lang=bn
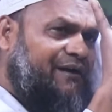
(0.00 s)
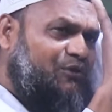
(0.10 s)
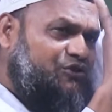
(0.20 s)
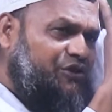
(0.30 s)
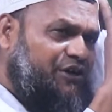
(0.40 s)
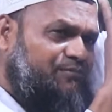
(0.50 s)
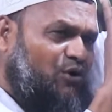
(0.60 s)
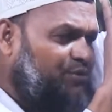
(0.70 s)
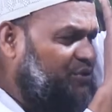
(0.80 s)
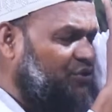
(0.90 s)
এক বছরের
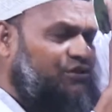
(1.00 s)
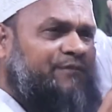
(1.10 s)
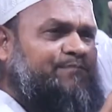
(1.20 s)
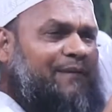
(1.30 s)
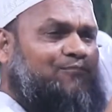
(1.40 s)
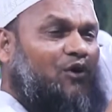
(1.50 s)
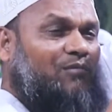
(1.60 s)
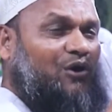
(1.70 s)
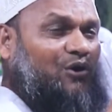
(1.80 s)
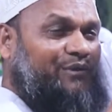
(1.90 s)
ভবিষ্যতের পাপ
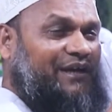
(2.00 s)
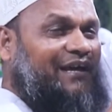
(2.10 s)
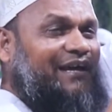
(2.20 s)
ক্ষমা হবে